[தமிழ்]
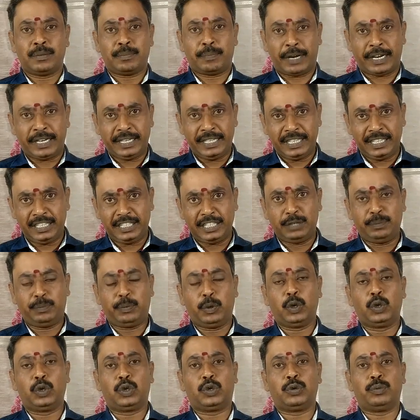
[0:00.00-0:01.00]
பணியில்
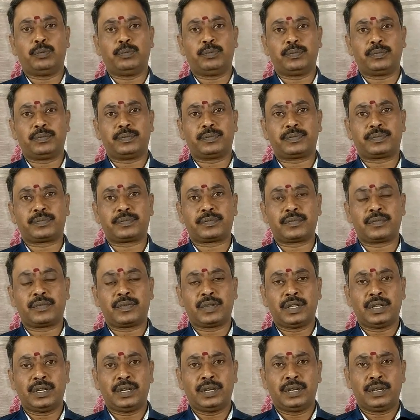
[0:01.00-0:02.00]
இருப்போருக்கும்
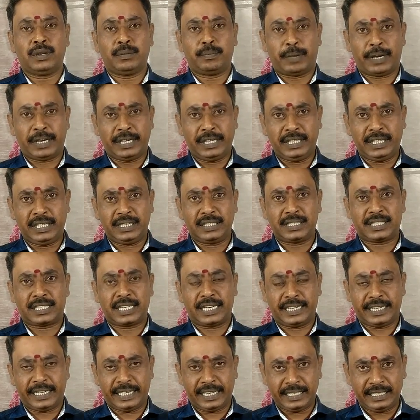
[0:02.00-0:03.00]
பணியில்
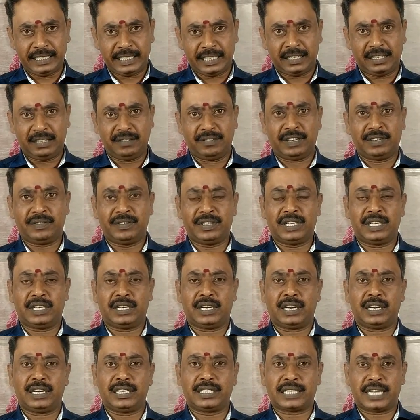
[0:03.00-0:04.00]
சில இடைஞ்சல்கள்
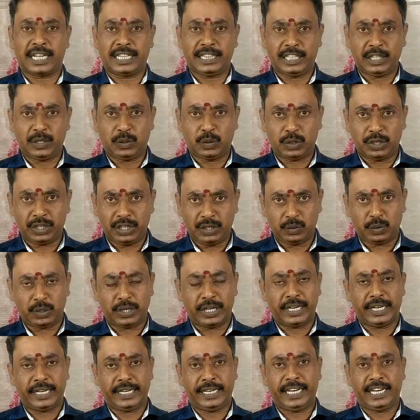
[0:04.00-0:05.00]
வருவதற்கான சாத்தியக்கூறுகள்
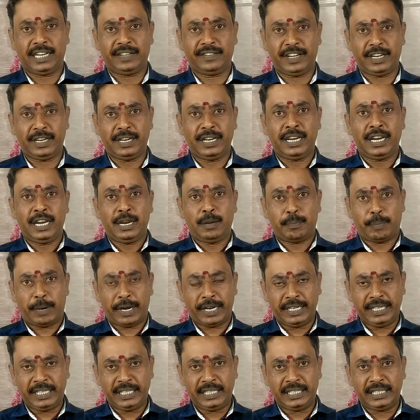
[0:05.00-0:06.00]
உள்ளன எனவே
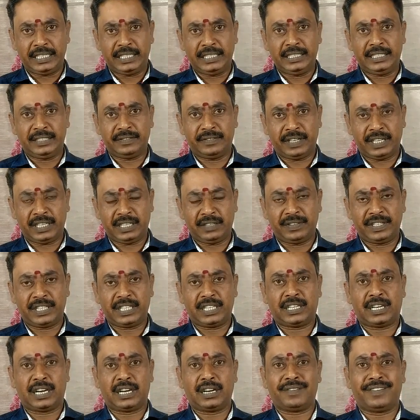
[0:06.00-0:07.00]
பணியில் இருந்து
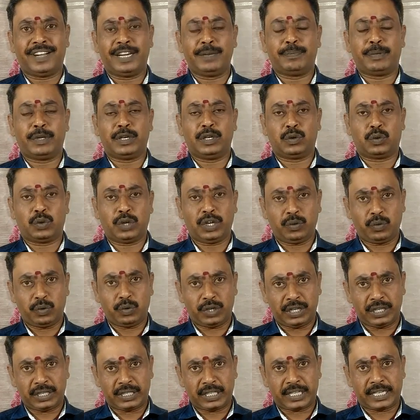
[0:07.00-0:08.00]
விலகுவதற்கான வாய்ப்புகள் கூட
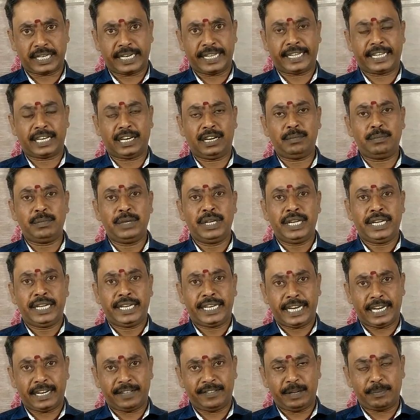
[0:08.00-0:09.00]
உங்களுக்கு கிடைக்கலாம்
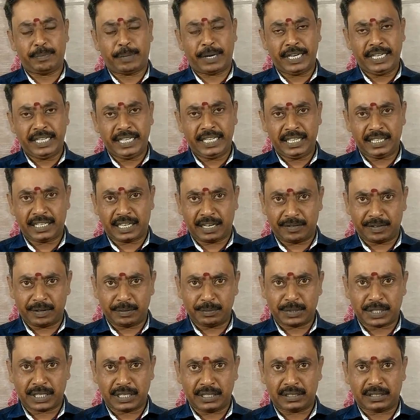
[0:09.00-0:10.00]
எனவே பணியில்
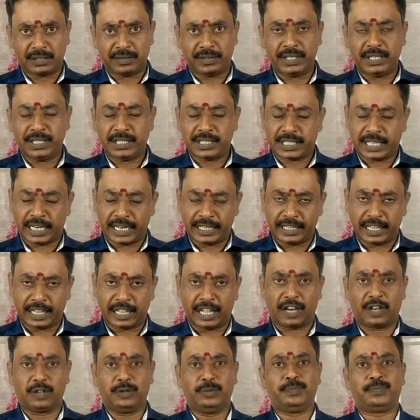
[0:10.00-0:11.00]
கவனம் செலுத்துவது
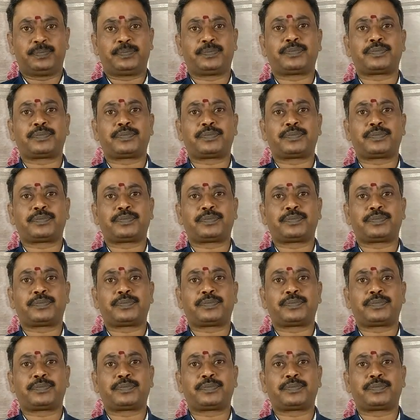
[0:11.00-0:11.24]
சிறந்ததாகும்